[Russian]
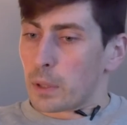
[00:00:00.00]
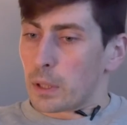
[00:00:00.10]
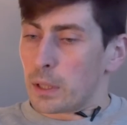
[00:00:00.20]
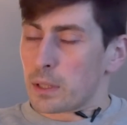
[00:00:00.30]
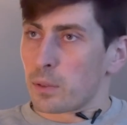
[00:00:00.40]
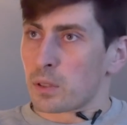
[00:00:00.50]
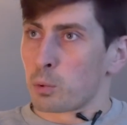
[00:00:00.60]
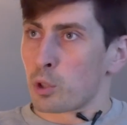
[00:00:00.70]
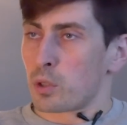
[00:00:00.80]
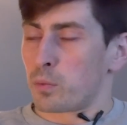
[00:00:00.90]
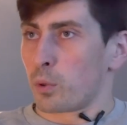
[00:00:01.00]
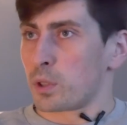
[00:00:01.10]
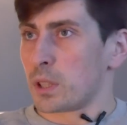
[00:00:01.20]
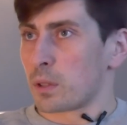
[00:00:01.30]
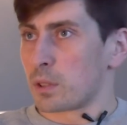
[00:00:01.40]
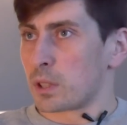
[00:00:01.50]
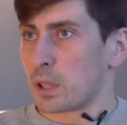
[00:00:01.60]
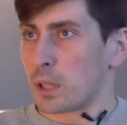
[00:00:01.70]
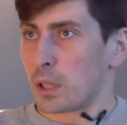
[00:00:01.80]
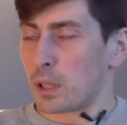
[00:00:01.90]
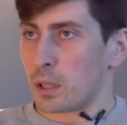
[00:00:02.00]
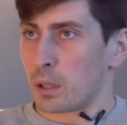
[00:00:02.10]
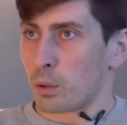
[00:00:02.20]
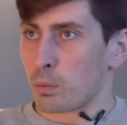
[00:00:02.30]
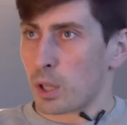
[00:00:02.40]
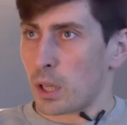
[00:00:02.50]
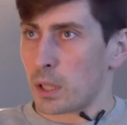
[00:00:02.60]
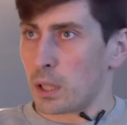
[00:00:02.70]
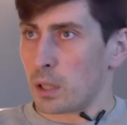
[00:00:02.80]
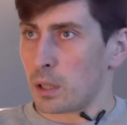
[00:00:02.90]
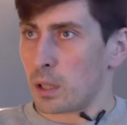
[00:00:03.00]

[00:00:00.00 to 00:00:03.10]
есть возможность фокусироваться на том же хоккее,